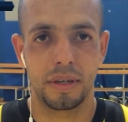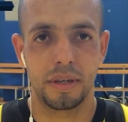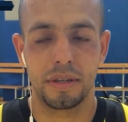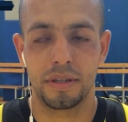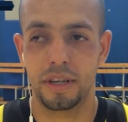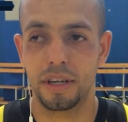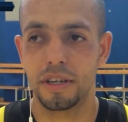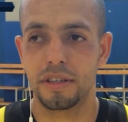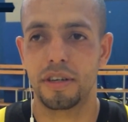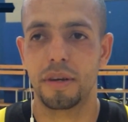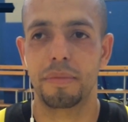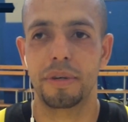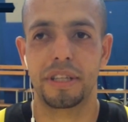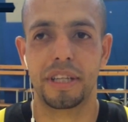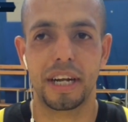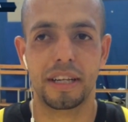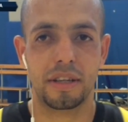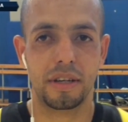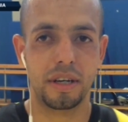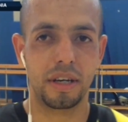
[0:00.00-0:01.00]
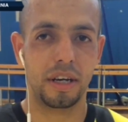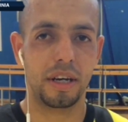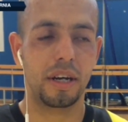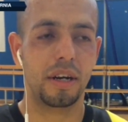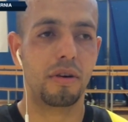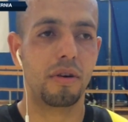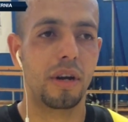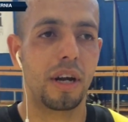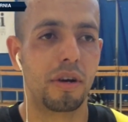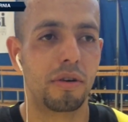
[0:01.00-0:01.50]
Sì, siamo entrati
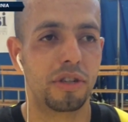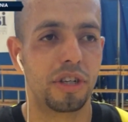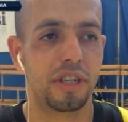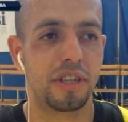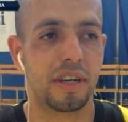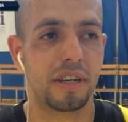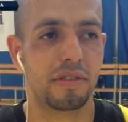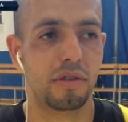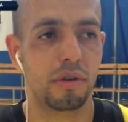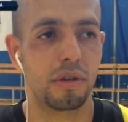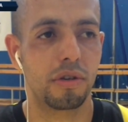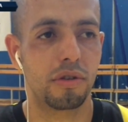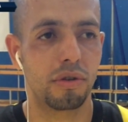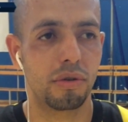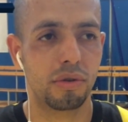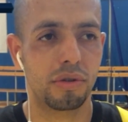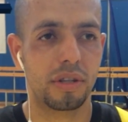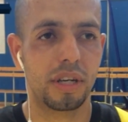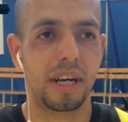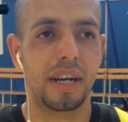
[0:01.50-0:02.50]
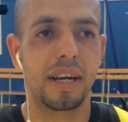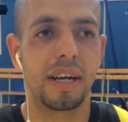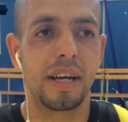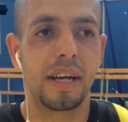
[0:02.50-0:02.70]
con la concentrazione giusta,